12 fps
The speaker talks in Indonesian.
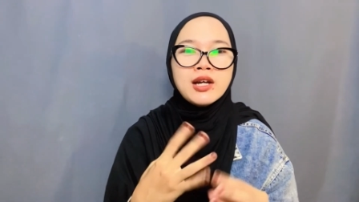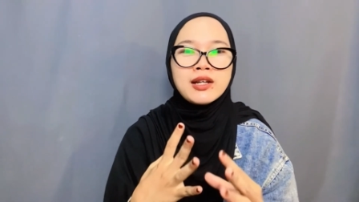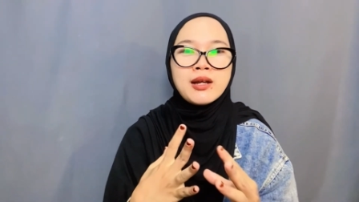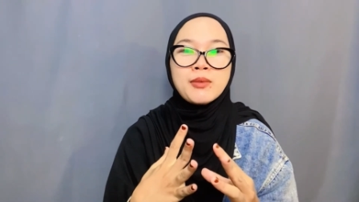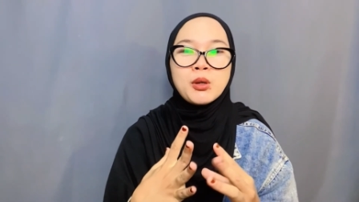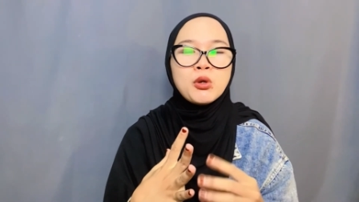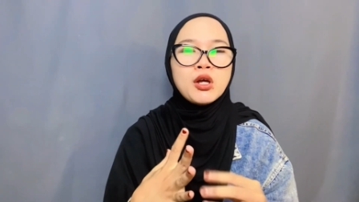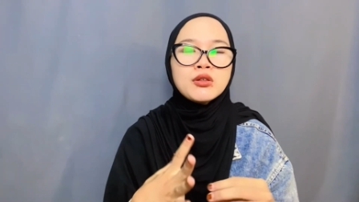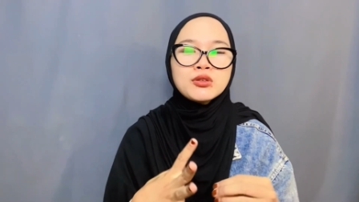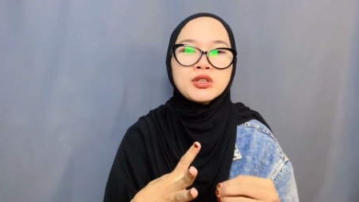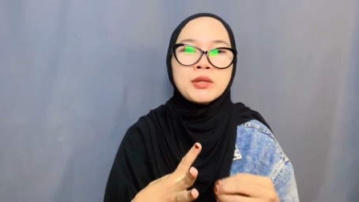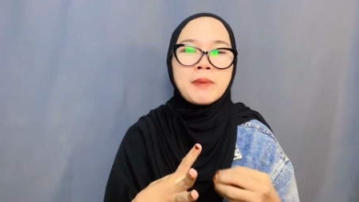nama aku
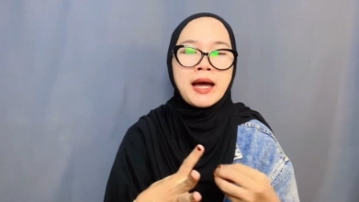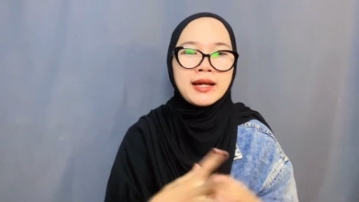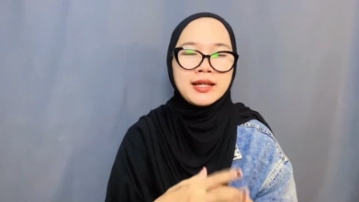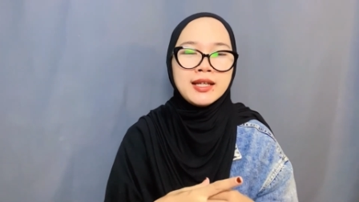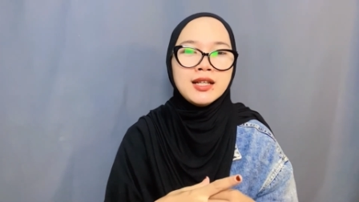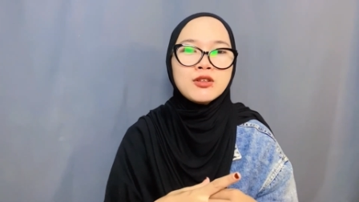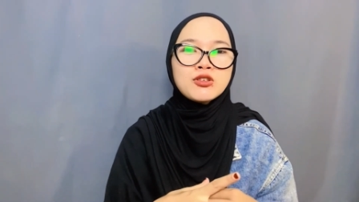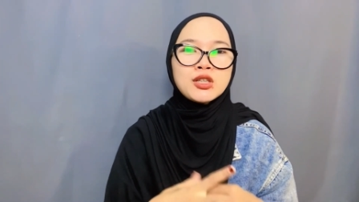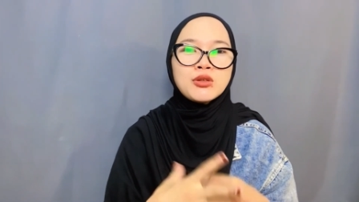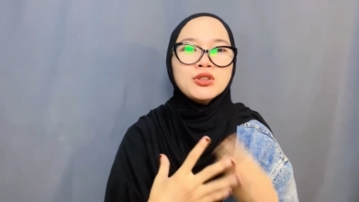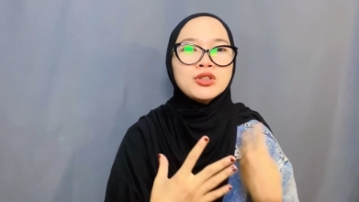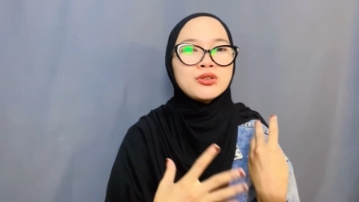langsung dipanggil terus
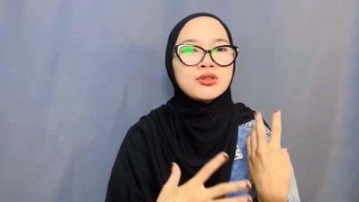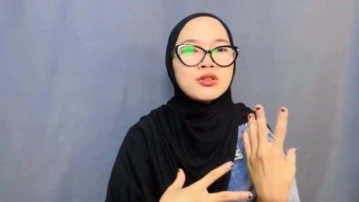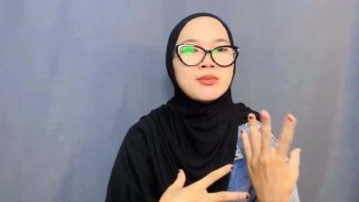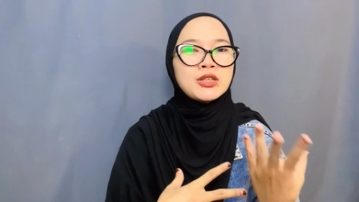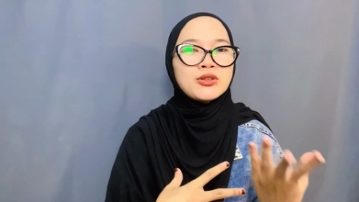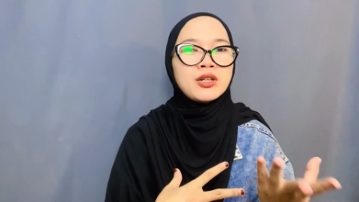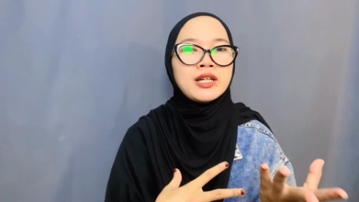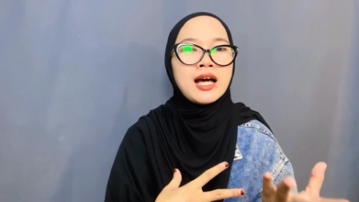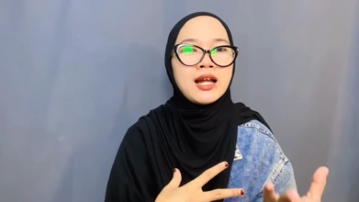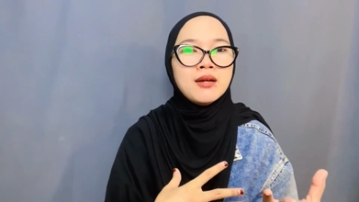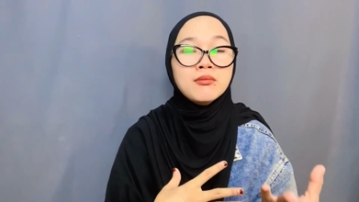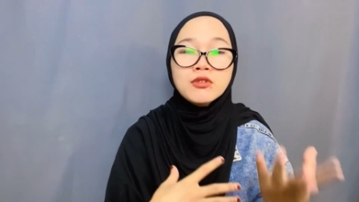aku disuruh masuk ke
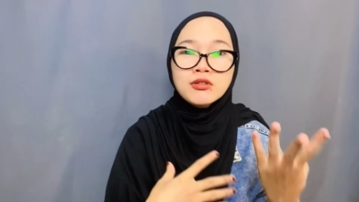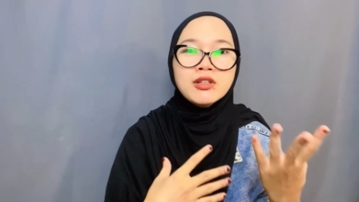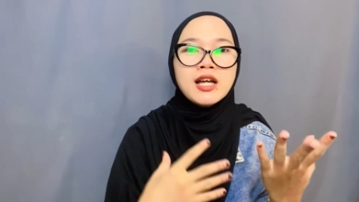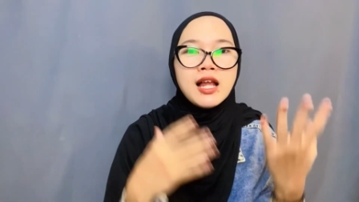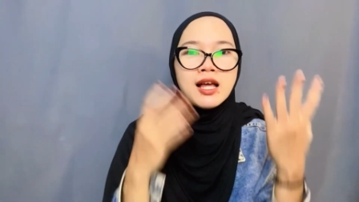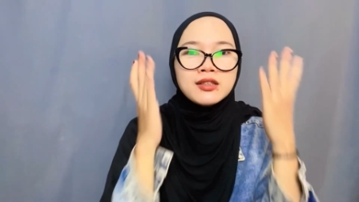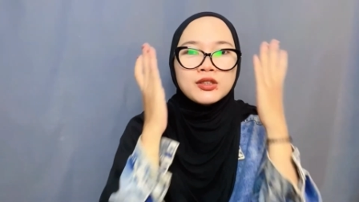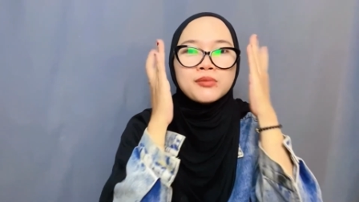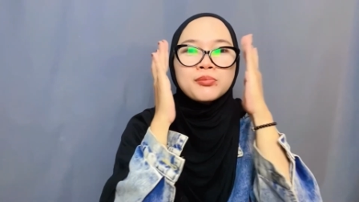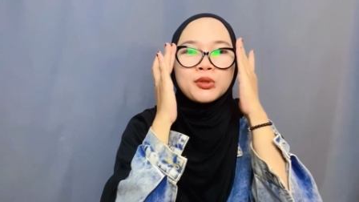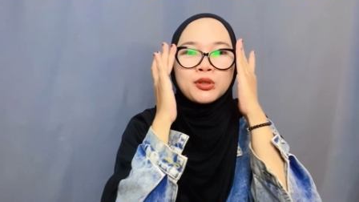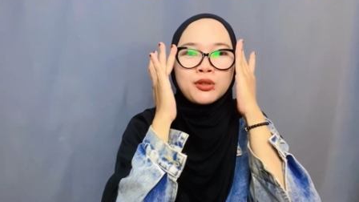dalam udah langsung
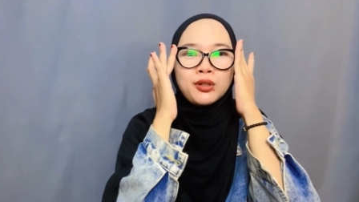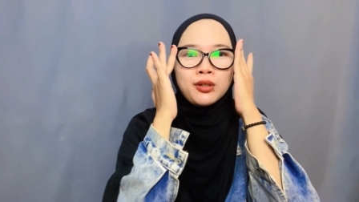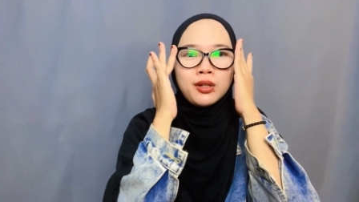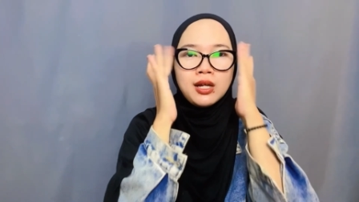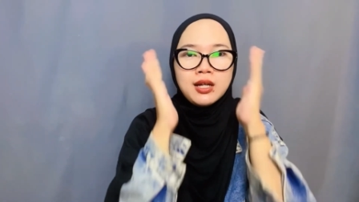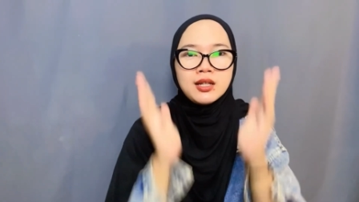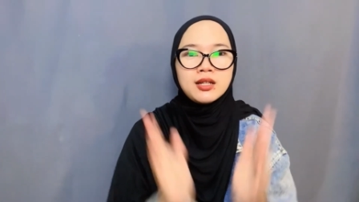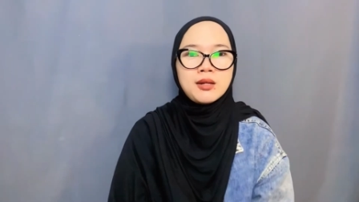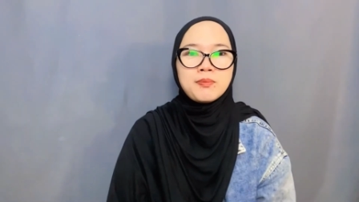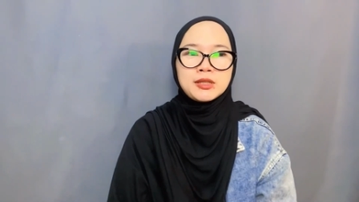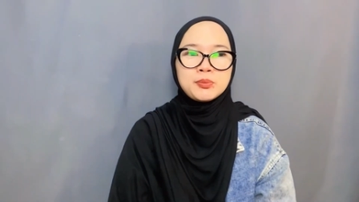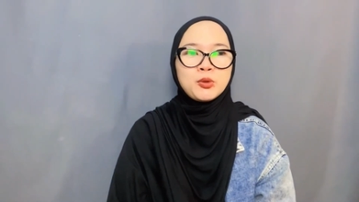foto nah,
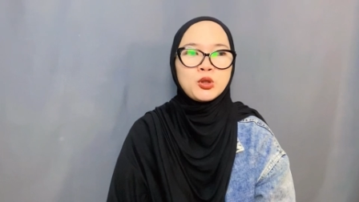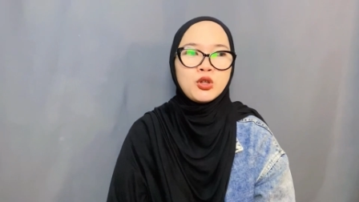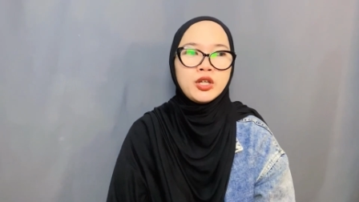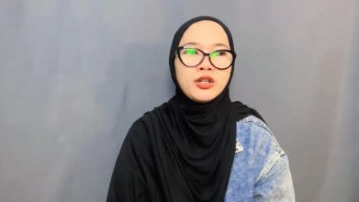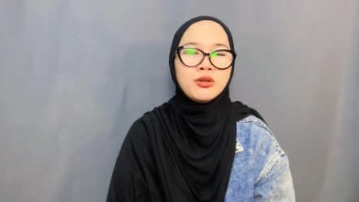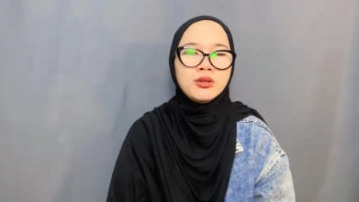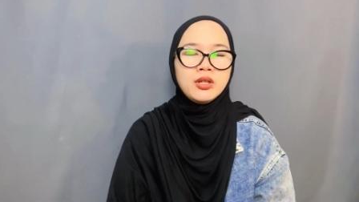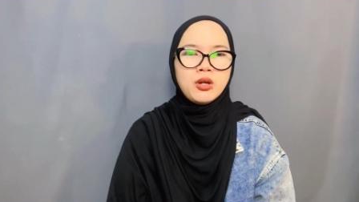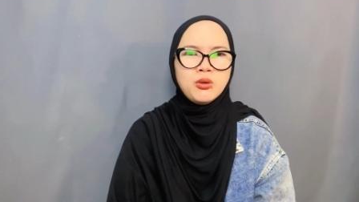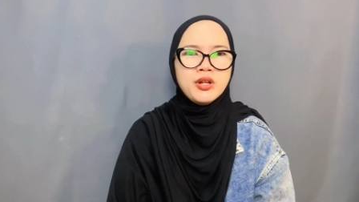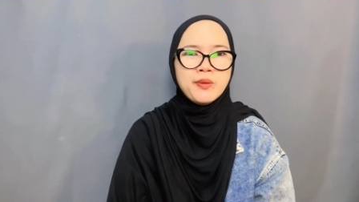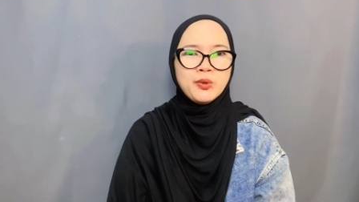pas foto itu ya
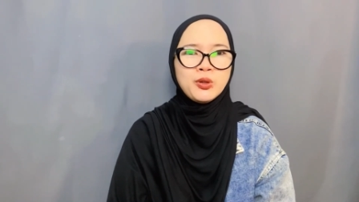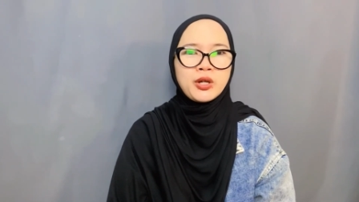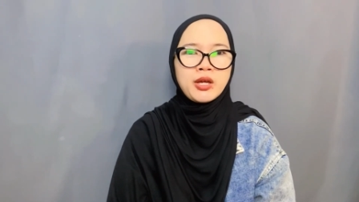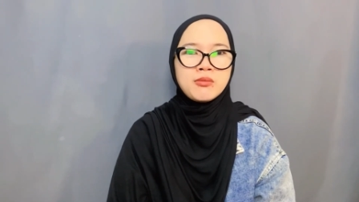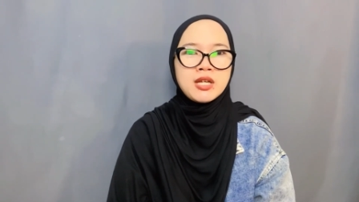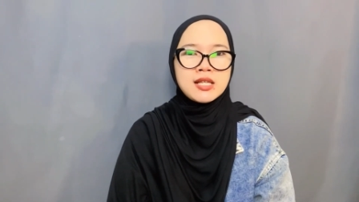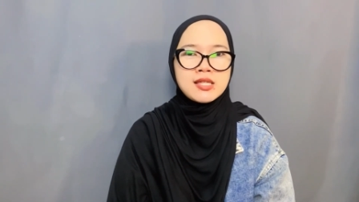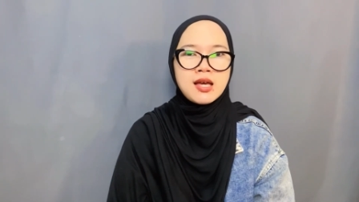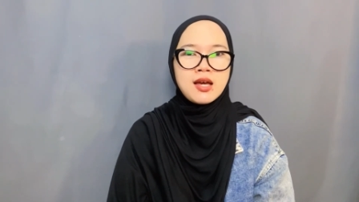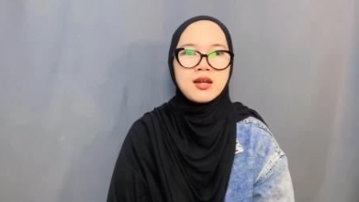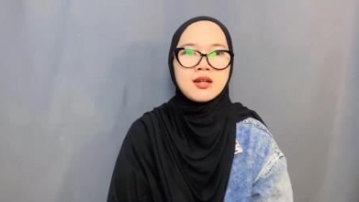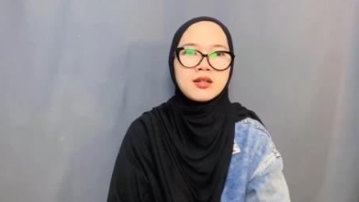udah foto kayak
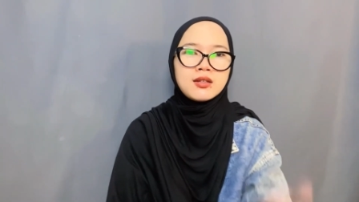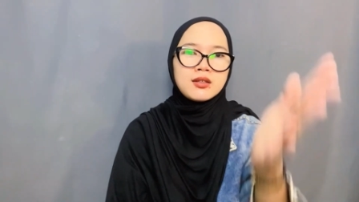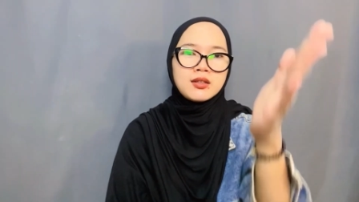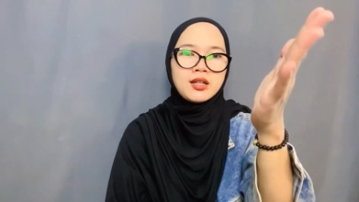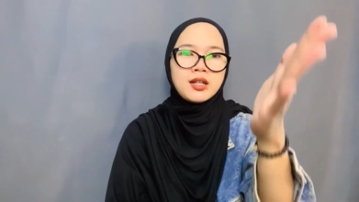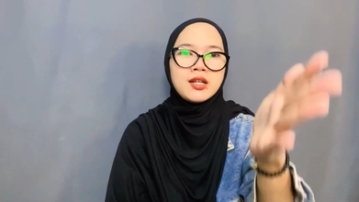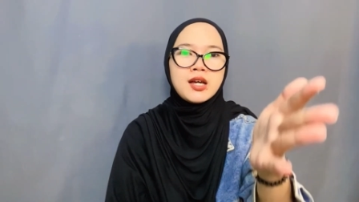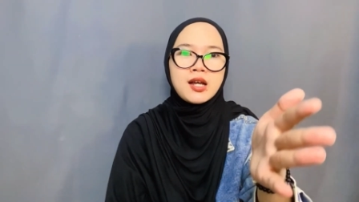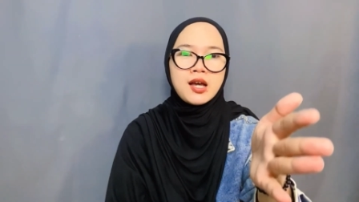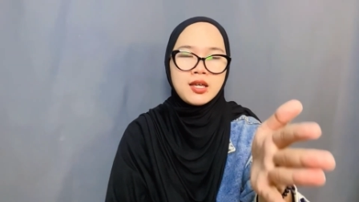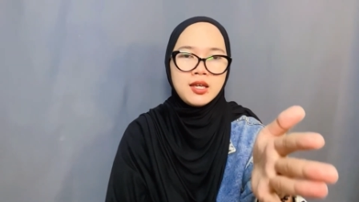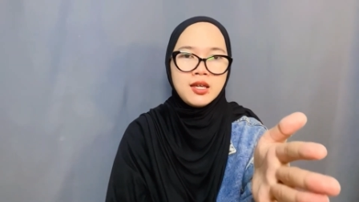biasa kita
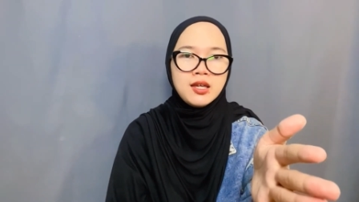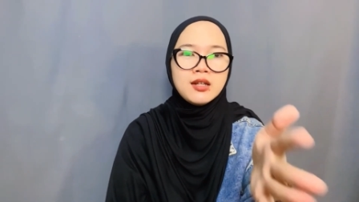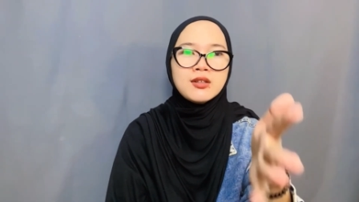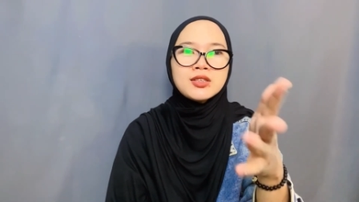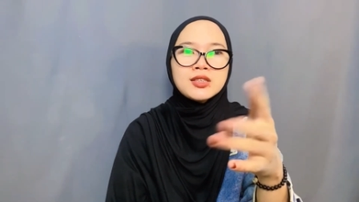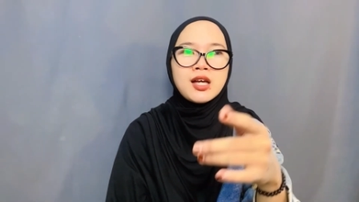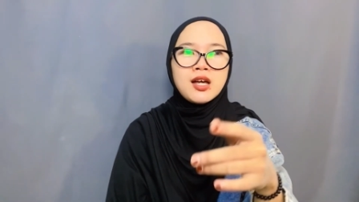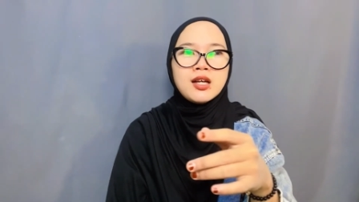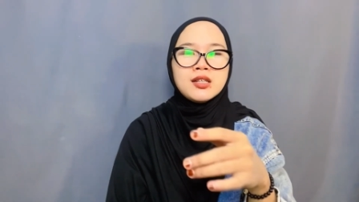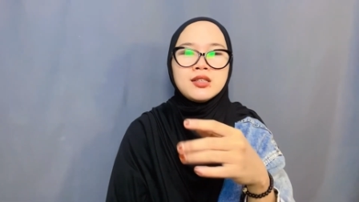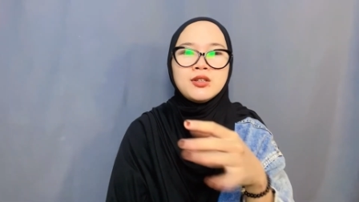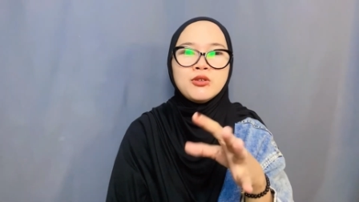diarahin terus
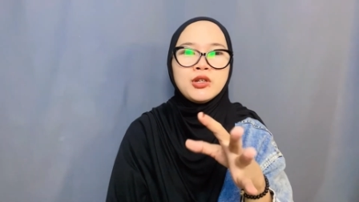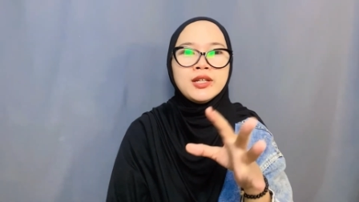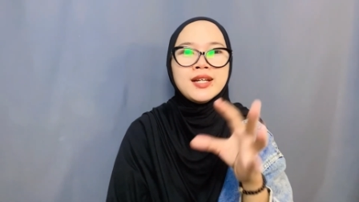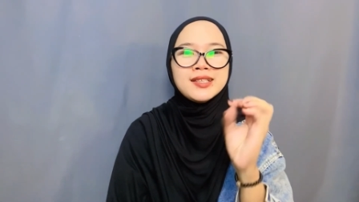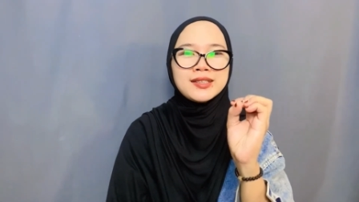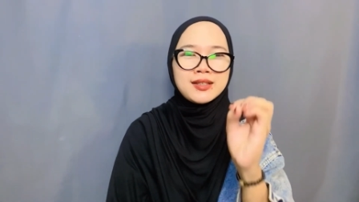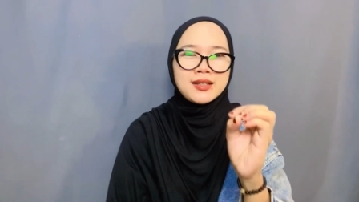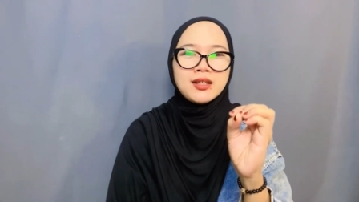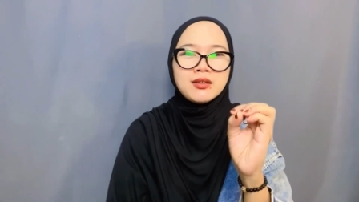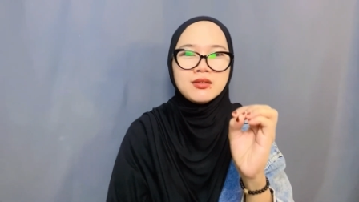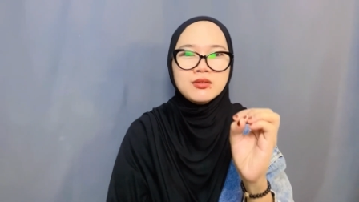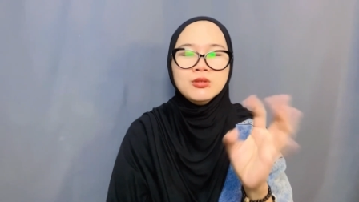satu dua tiga cekrek
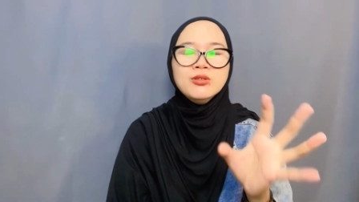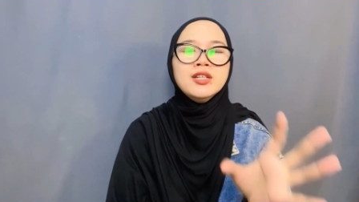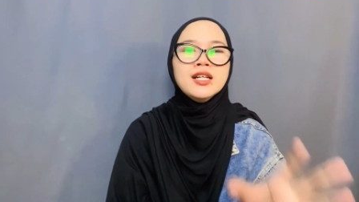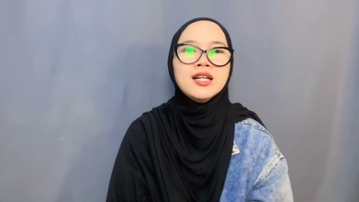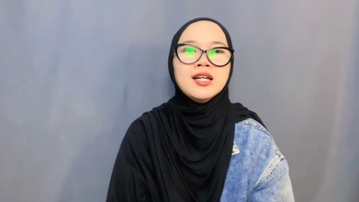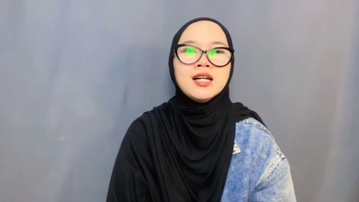udah